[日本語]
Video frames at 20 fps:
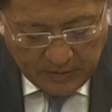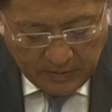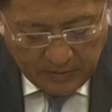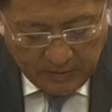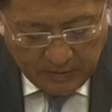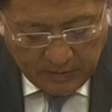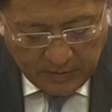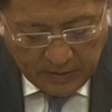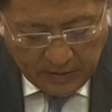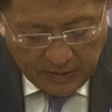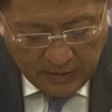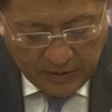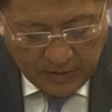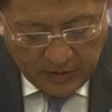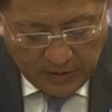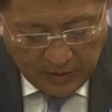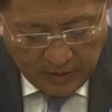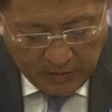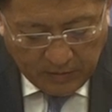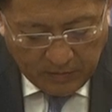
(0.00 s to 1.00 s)
行ってい
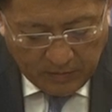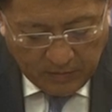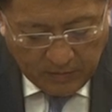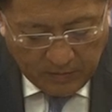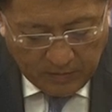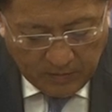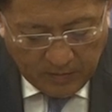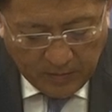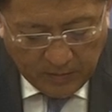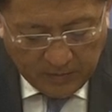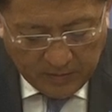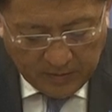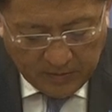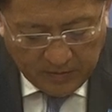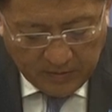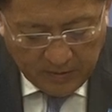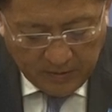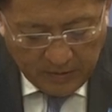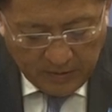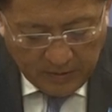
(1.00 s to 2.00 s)
きたいと思いま
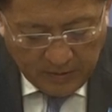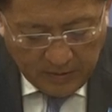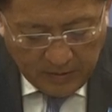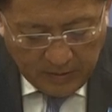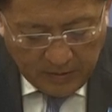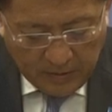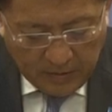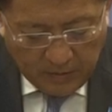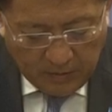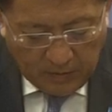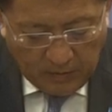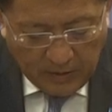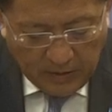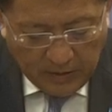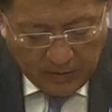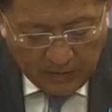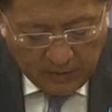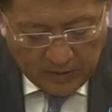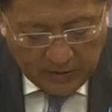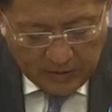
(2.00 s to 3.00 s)
す。で今
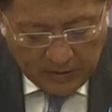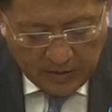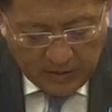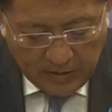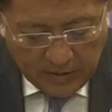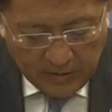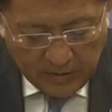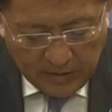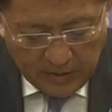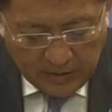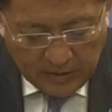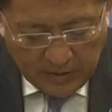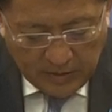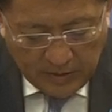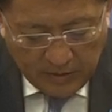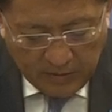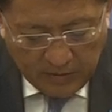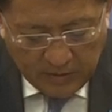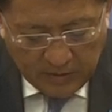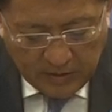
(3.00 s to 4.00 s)
回は4月に
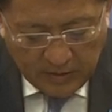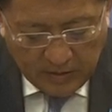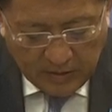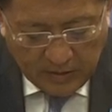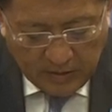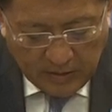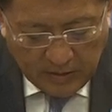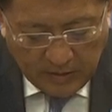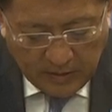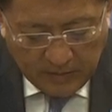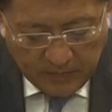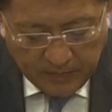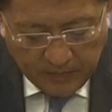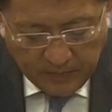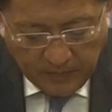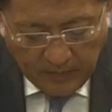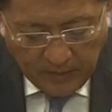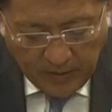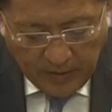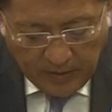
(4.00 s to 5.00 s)
採用された、
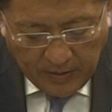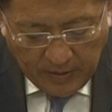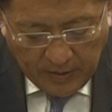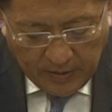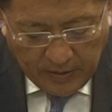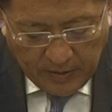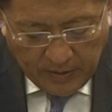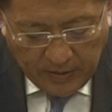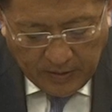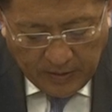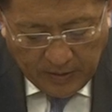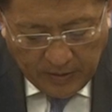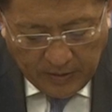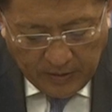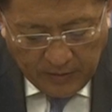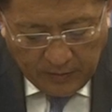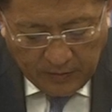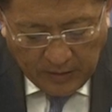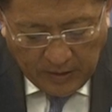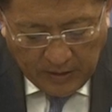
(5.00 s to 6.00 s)

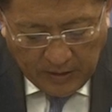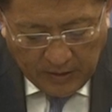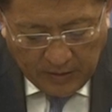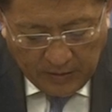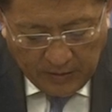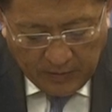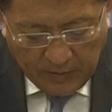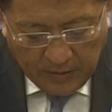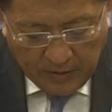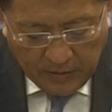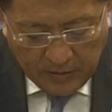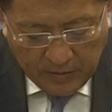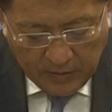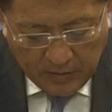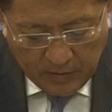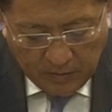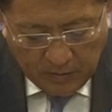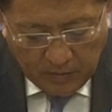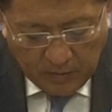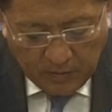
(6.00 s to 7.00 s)
えー、
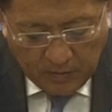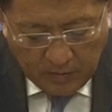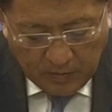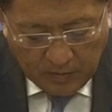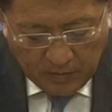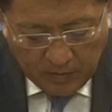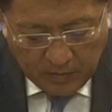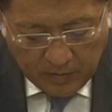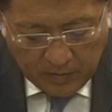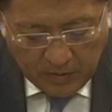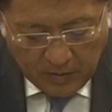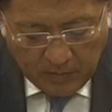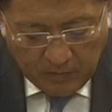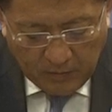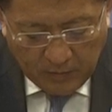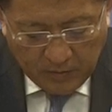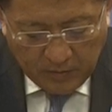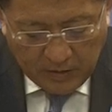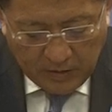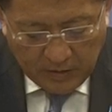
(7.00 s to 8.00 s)
UIUX の専
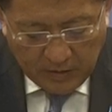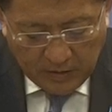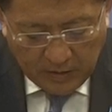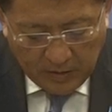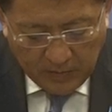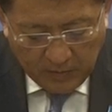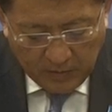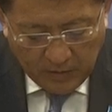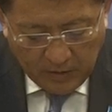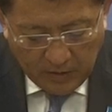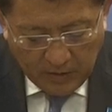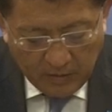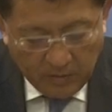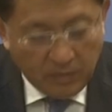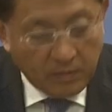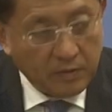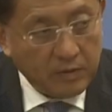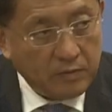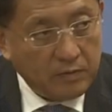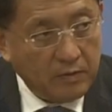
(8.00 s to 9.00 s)
門人材も
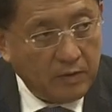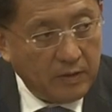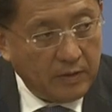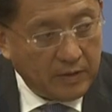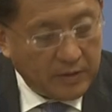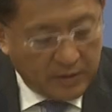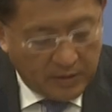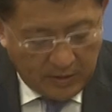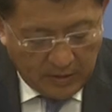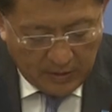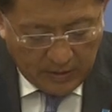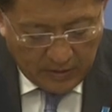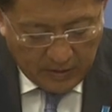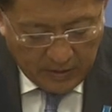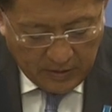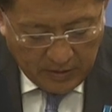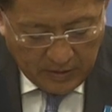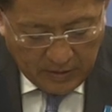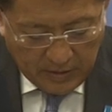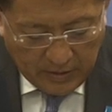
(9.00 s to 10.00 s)
検討に加わって、
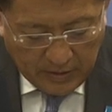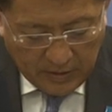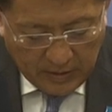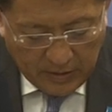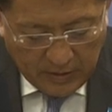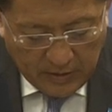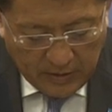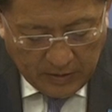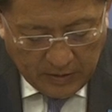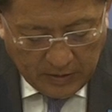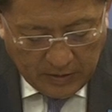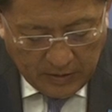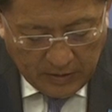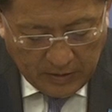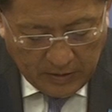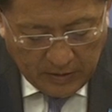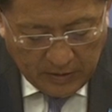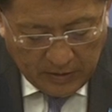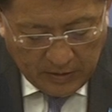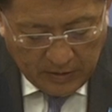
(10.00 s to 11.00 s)

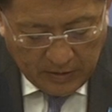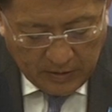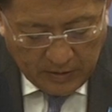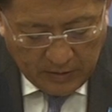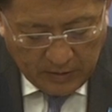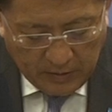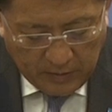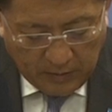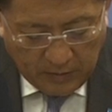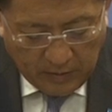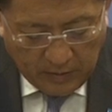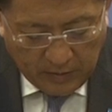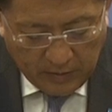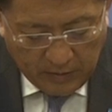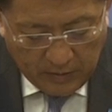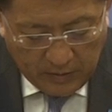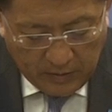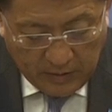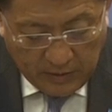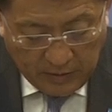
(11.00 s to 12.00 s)

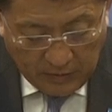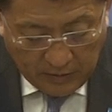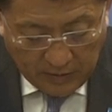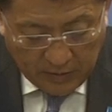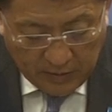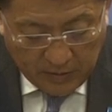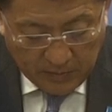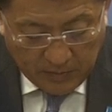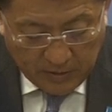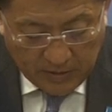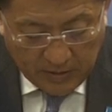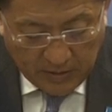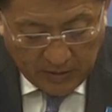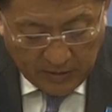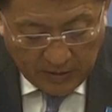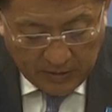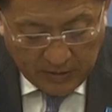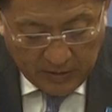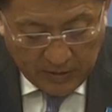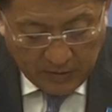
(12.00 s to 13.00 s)
えー、リニューアルしました
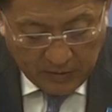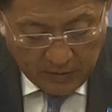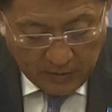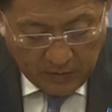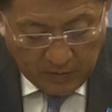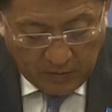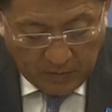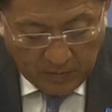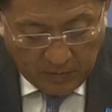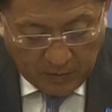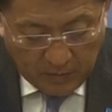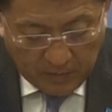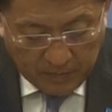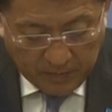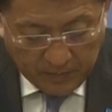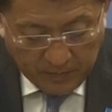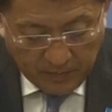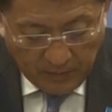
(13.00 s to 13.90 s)
が、7月以降も